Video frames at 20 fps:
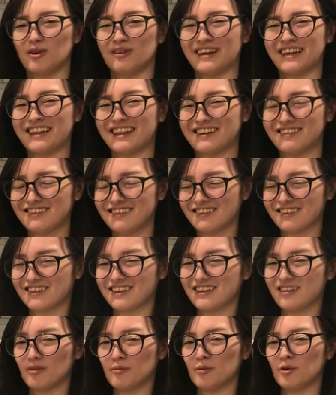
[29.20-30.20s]
ろ言われてるんです
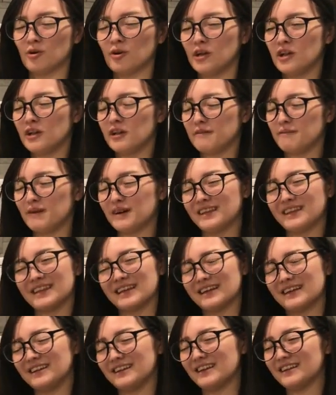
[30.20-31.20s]
けれども、まあ、一
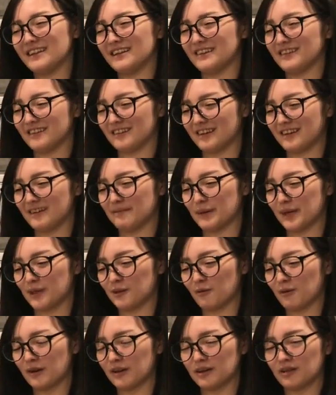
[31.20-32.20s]
体何なんですかね、まあ、
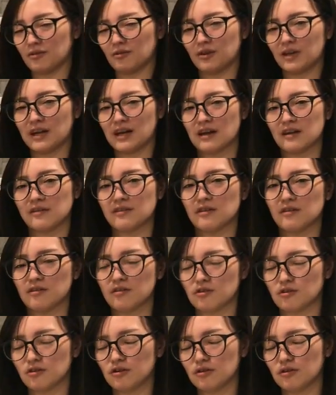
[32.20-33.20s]
人から人に感染
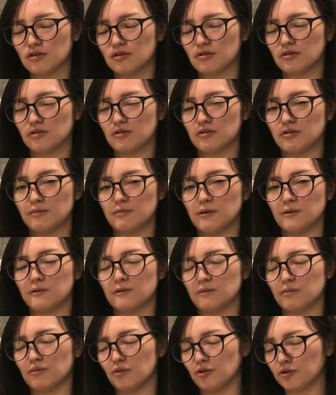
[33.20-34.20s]
する
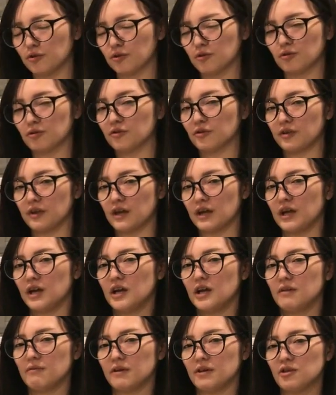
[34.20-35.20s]
ものということで
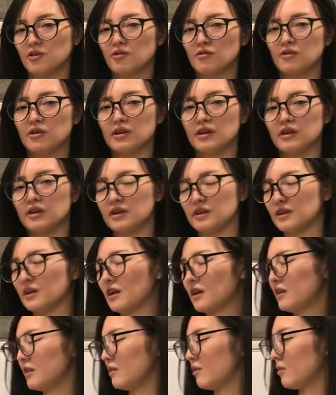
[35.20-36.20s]
非常に危
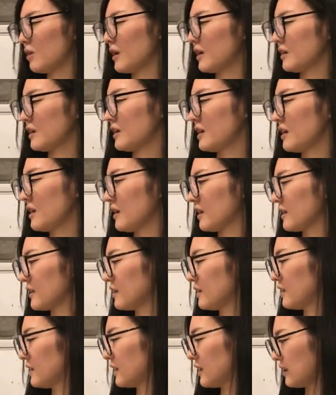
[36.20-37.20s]
険度が危険な、
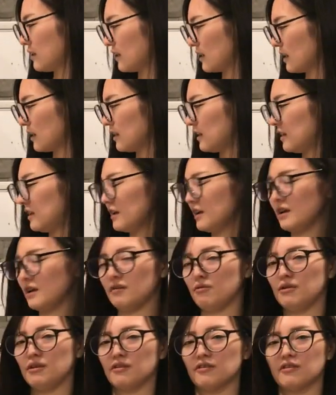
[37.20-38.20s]
危険な
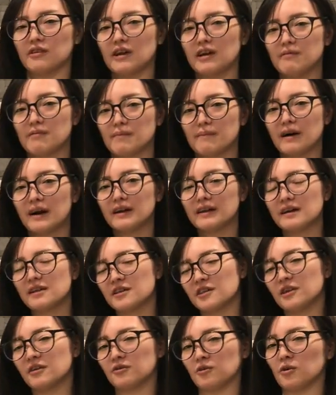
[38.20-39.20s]
ウイルスが今蔓
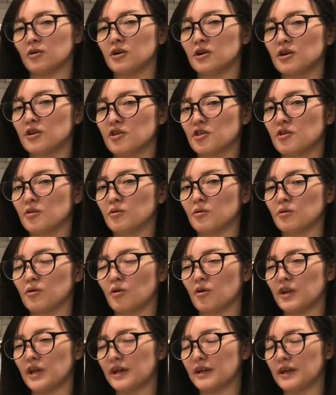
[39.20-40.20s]
延していると、中国
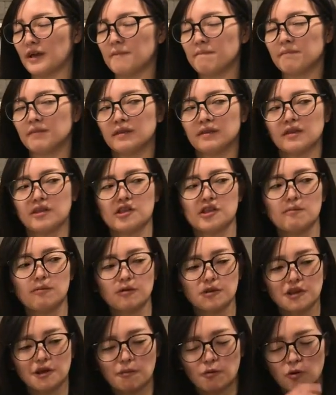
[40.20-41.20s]
国内で。で死
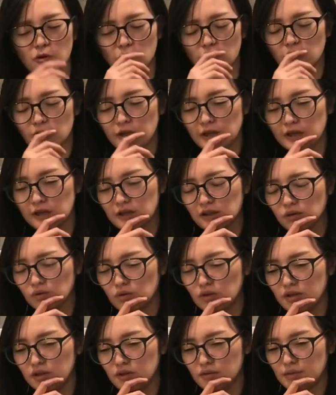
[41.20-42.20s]
亡者も、えー、
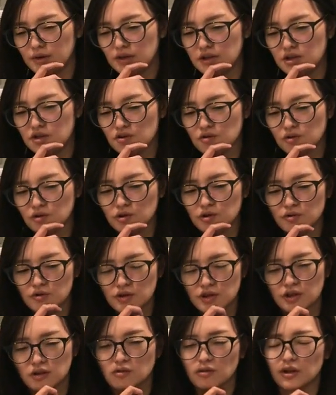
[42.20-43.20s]
と今にじゅうきゅう
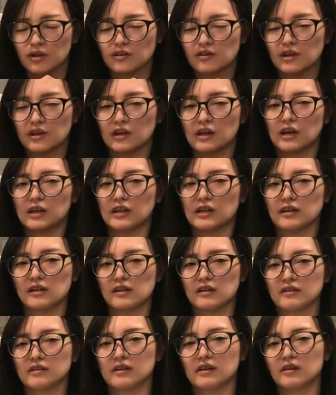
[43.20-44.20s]
にんとかってさっき書いてあっ
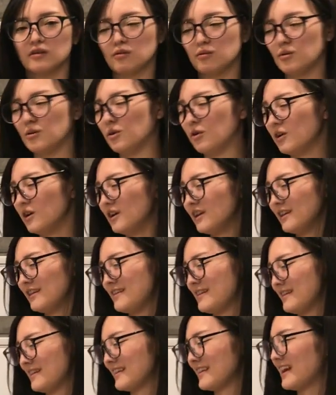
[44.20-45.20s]
たんですけれども、
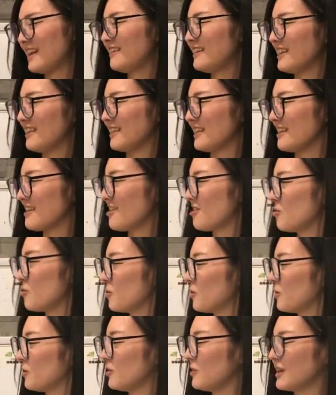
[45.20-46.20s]
実際はですね中
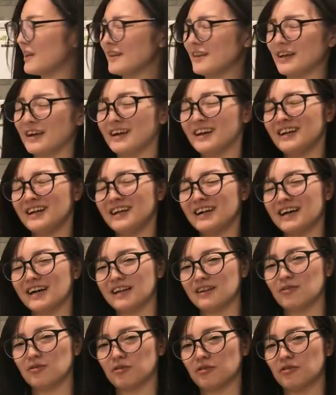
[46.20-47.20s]
国なんで
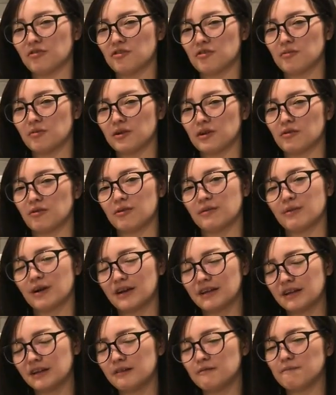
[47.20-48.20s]
あの数字もねこれも
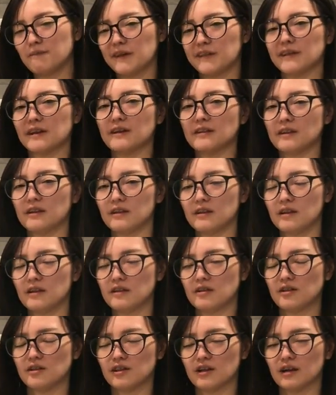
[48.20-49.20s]
かなり隠蔽されてい
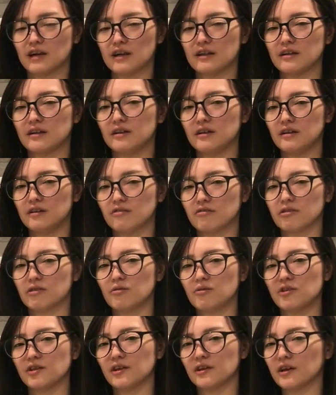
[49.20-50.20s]
て、実際かなり人数
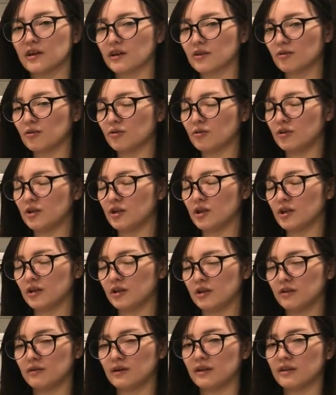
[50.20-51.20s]
が多いんじゃないかというふうに、
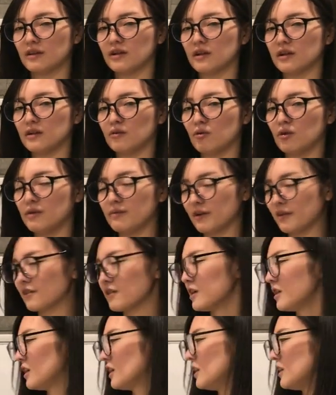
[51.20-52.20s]
えー、言われております。